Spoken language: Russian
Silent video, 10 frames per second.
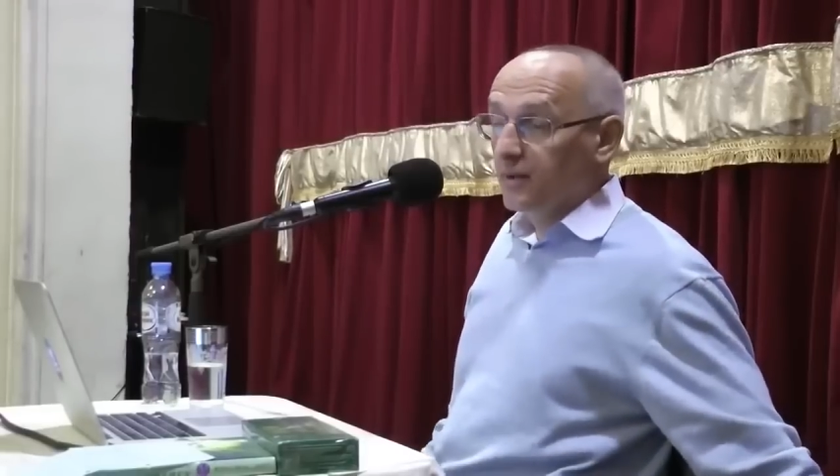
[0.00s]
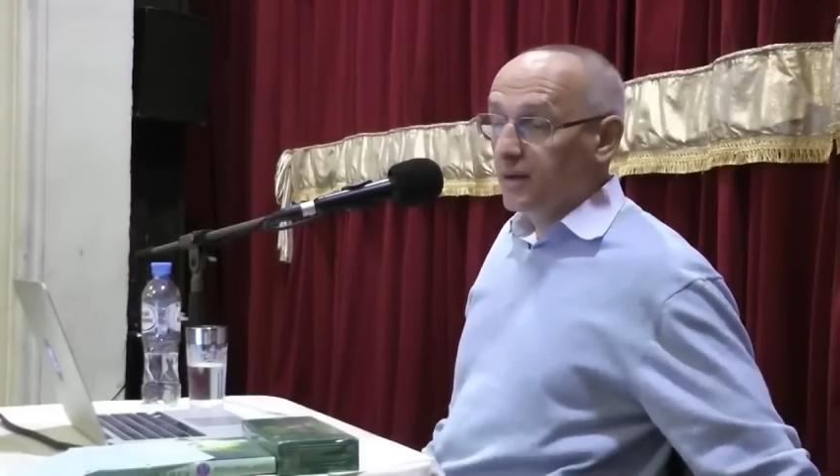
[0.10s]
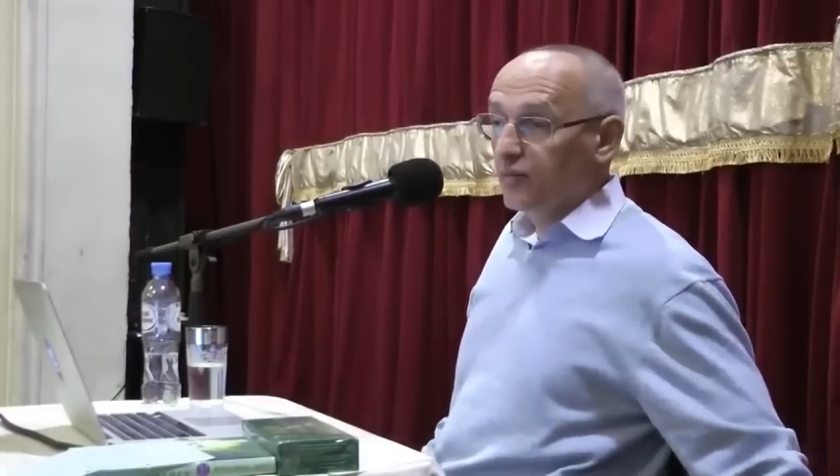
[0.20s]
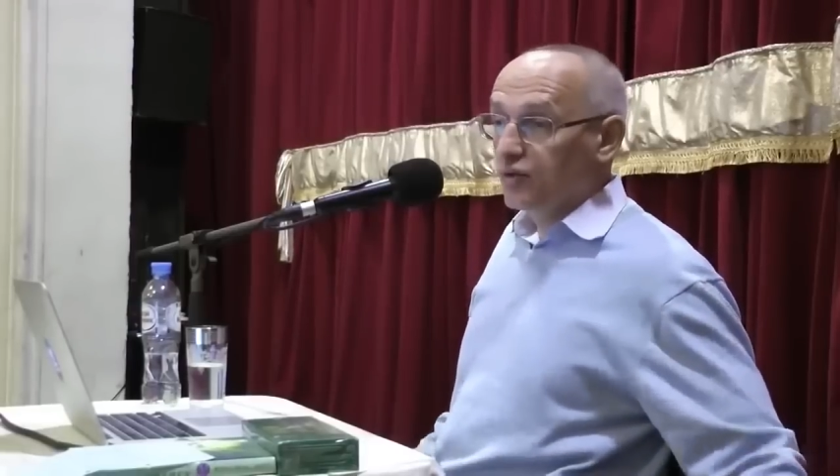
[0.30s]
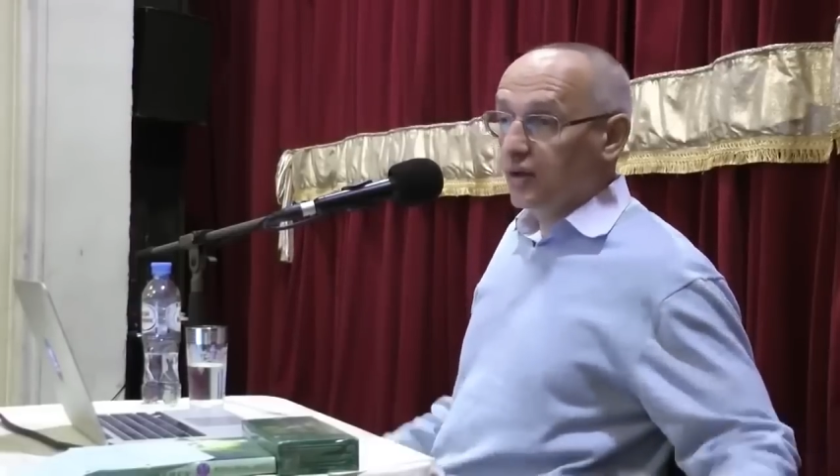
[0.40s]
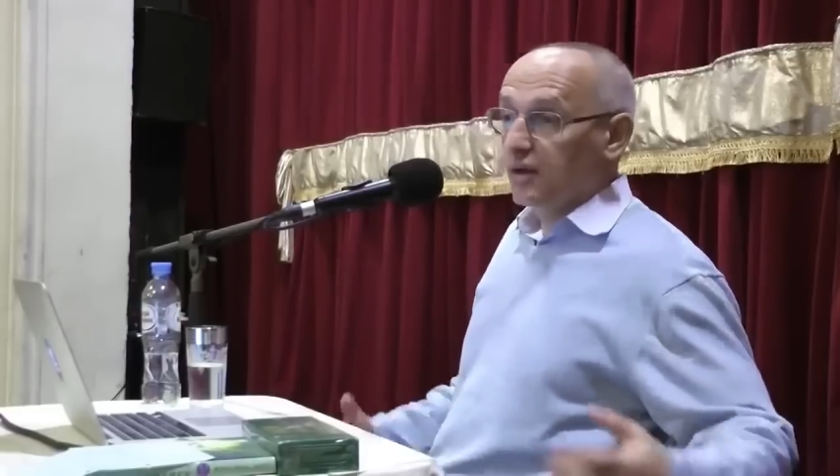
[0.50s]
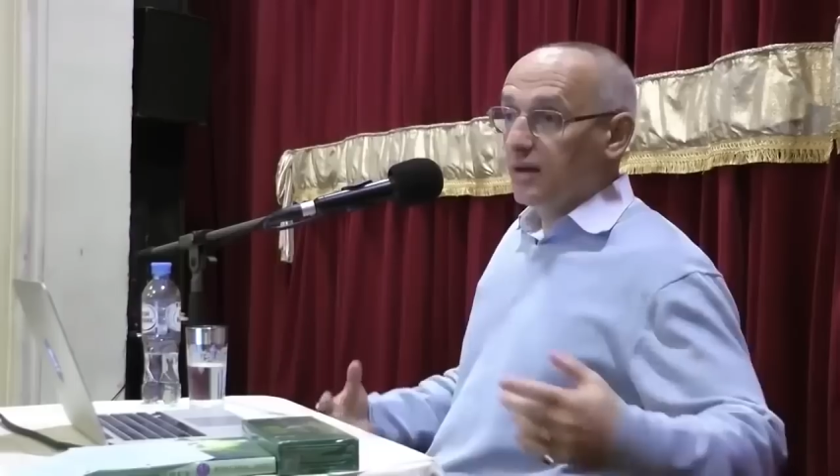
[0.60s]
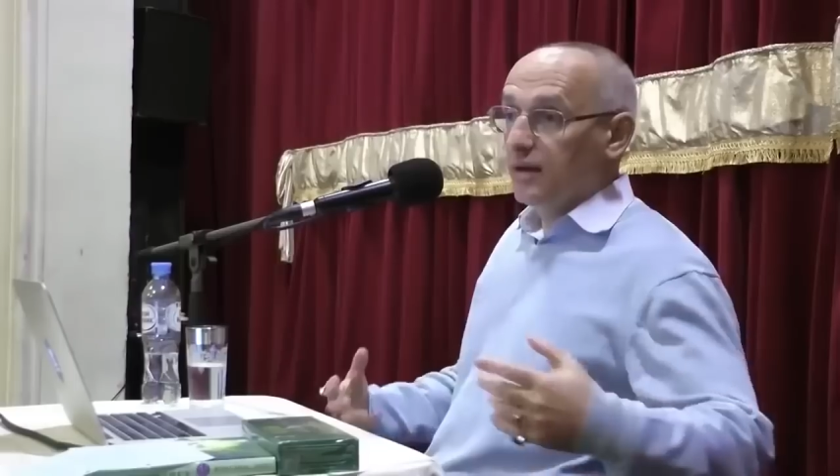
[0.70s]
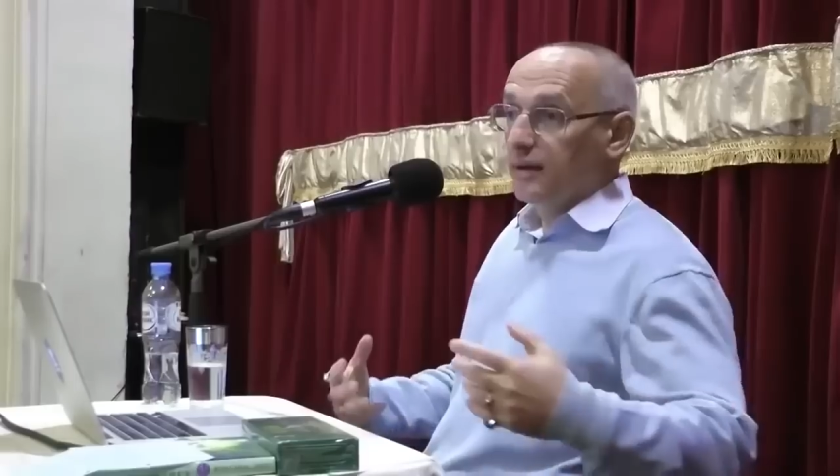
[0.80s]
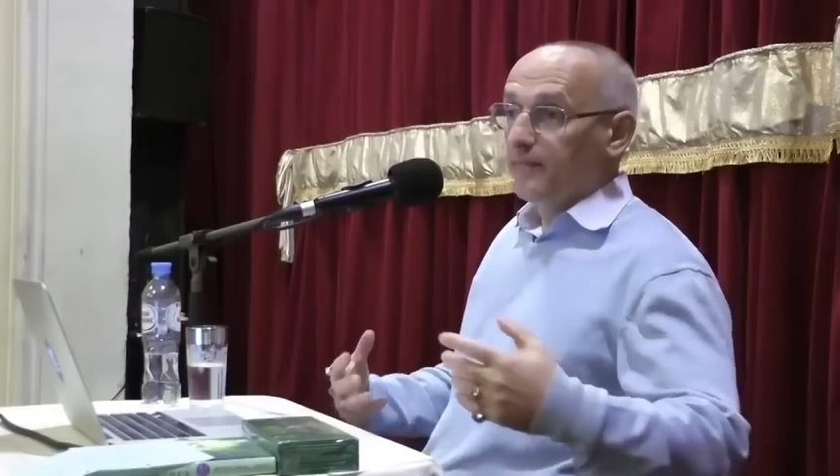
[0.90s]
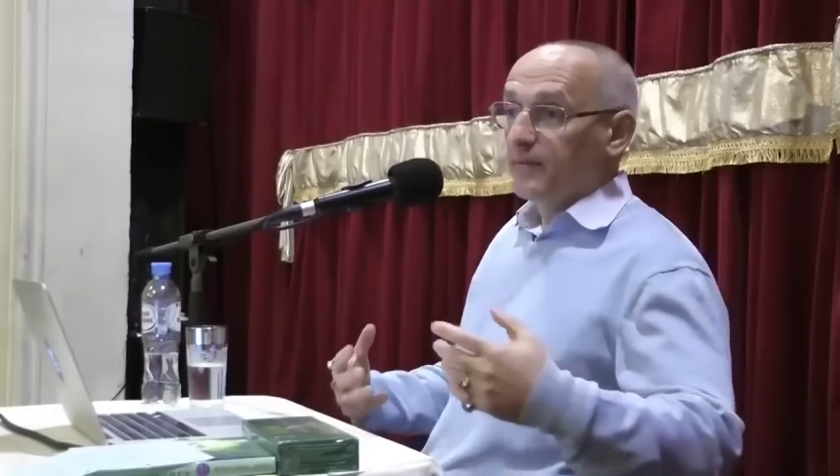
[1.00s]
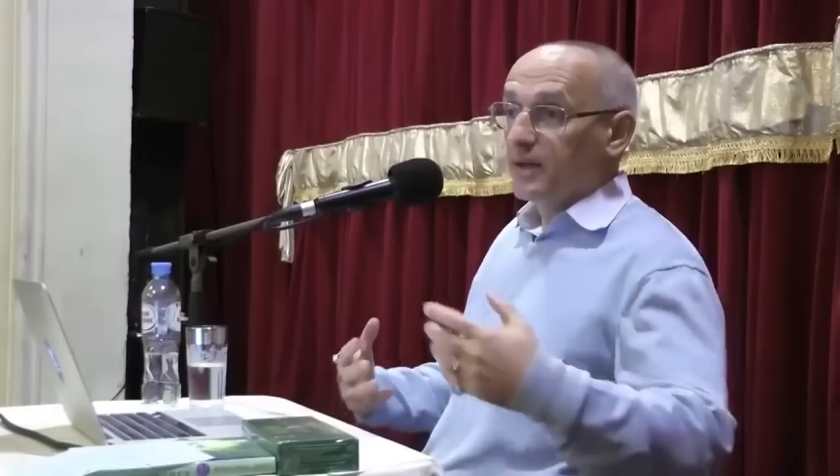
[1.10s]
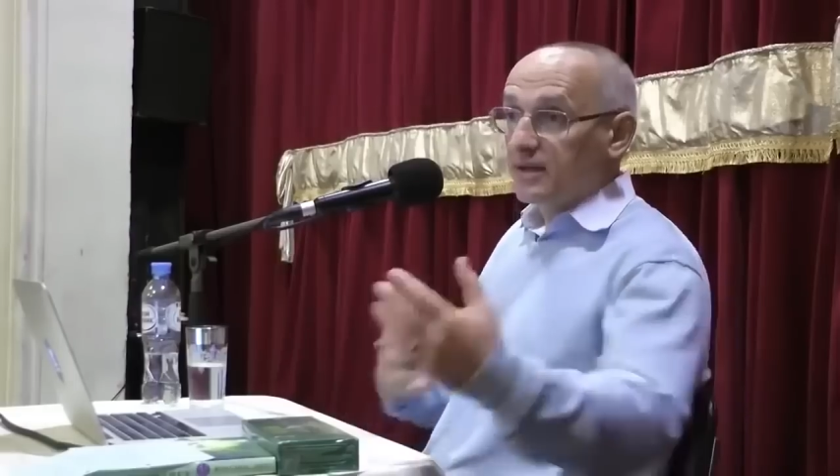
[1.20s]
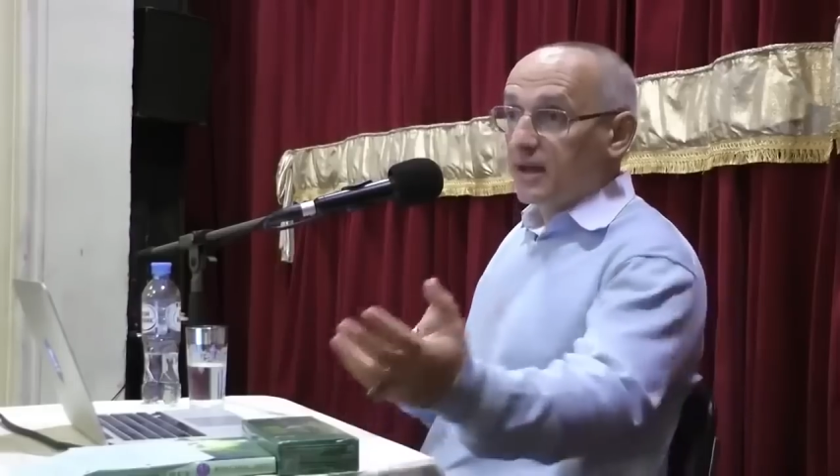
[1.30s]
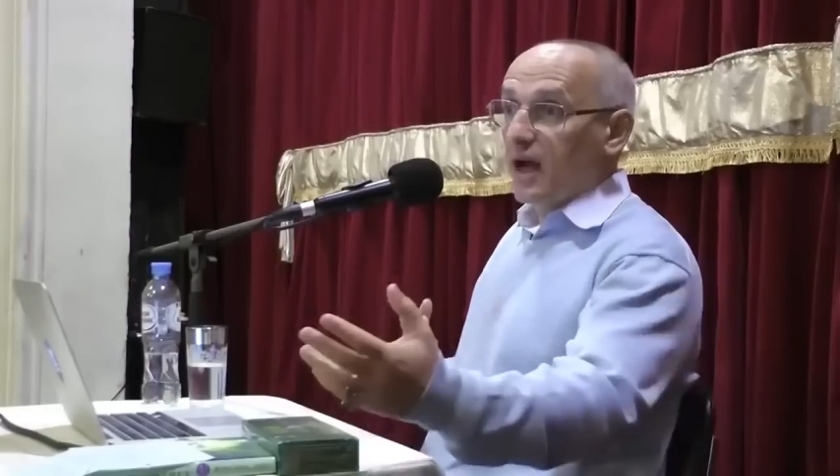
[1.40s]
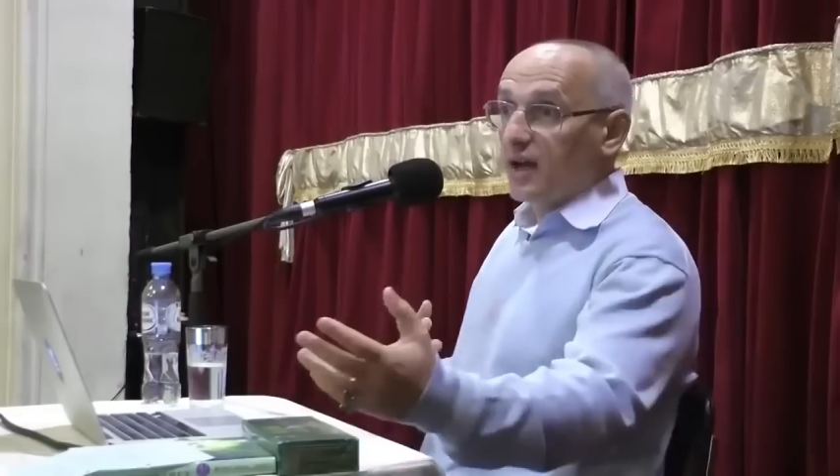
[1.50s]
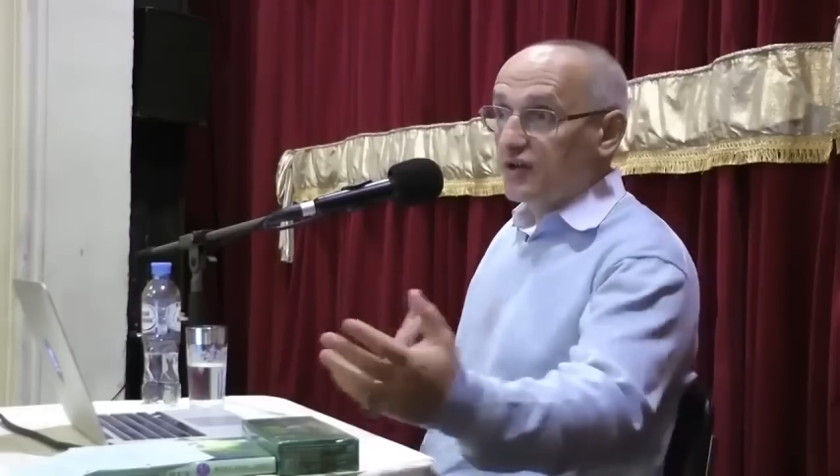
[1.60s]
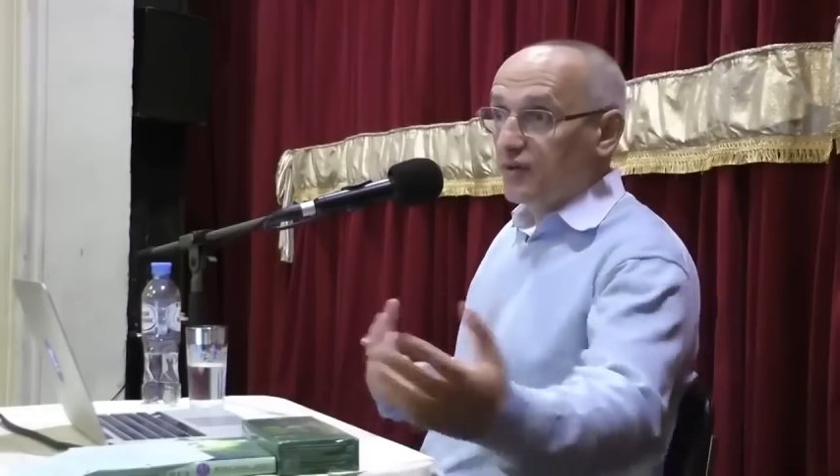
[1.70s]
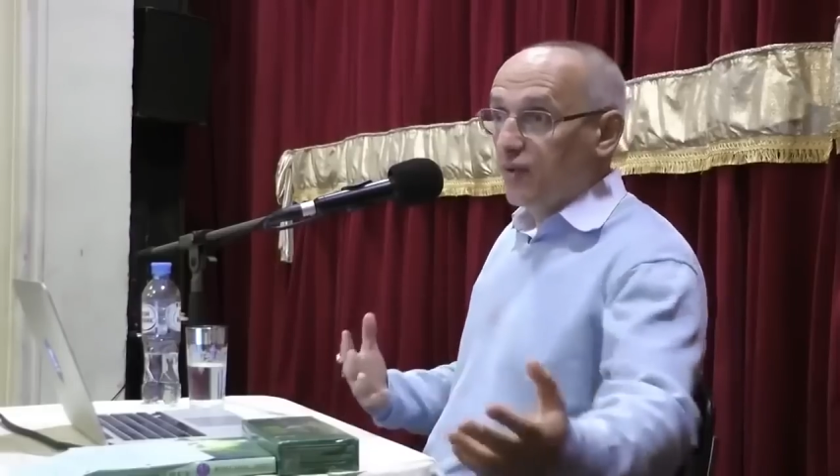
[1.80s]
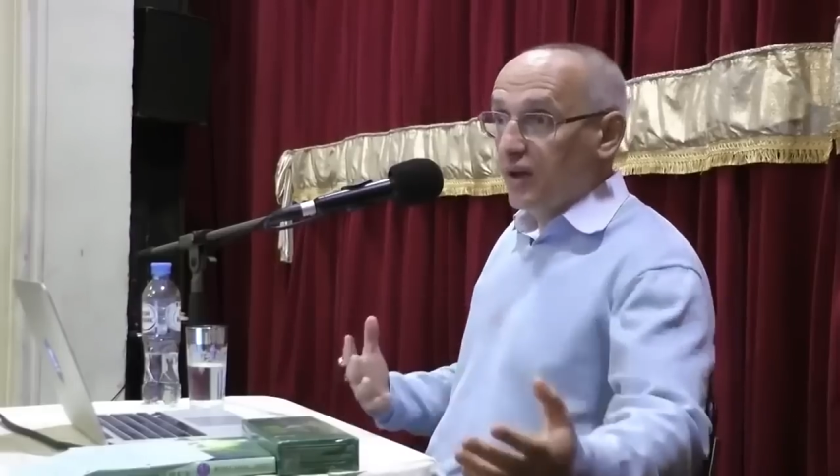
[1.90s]
Потому что ты
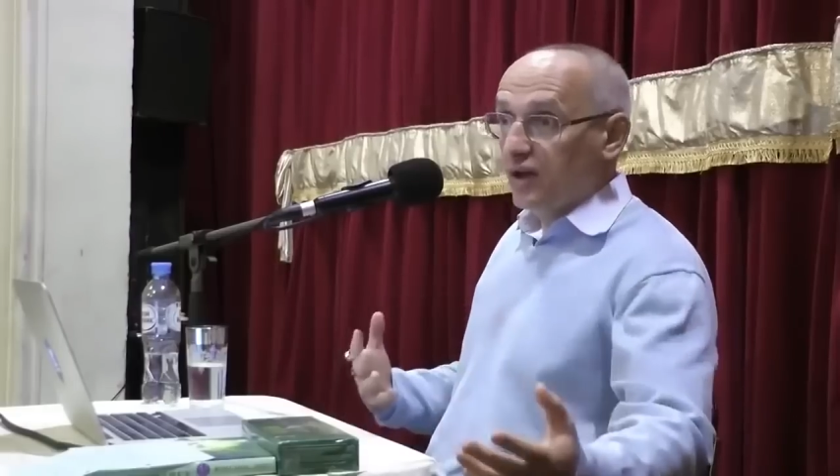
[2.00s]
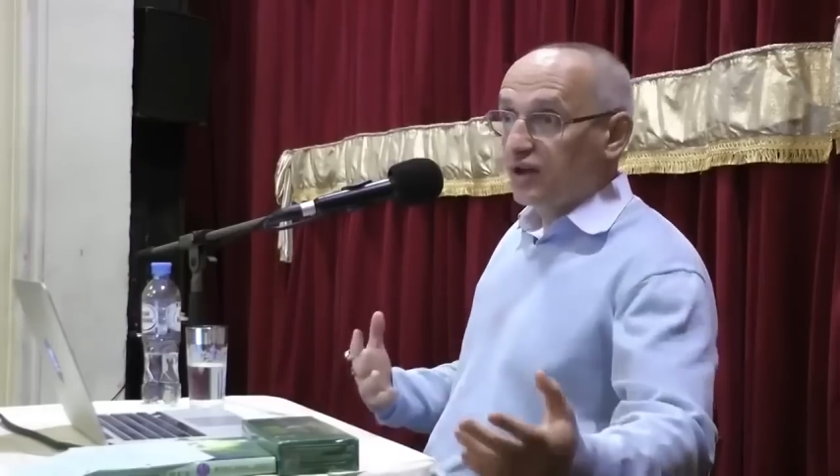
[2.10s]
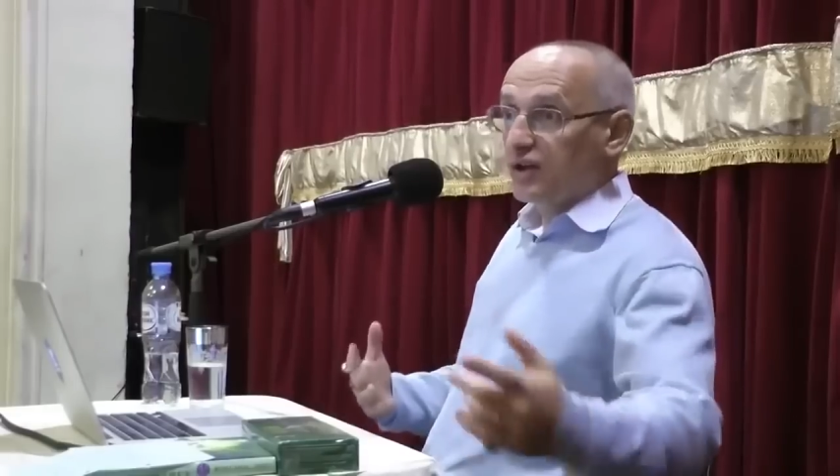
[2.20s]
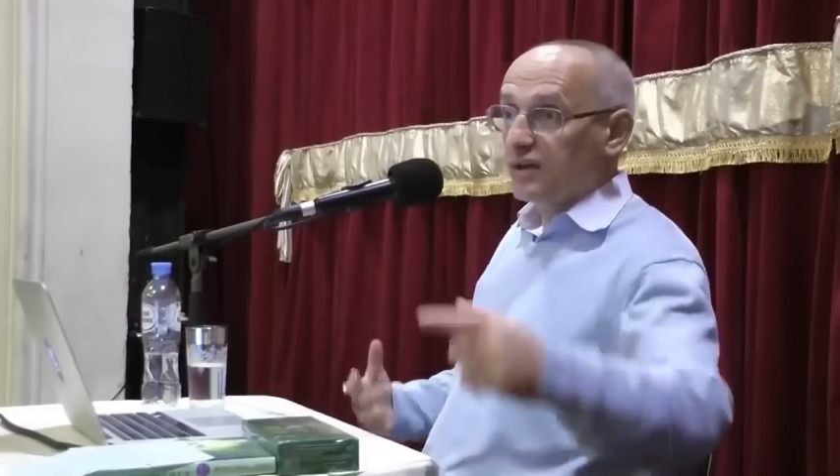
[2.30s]
достигаешь всего легче,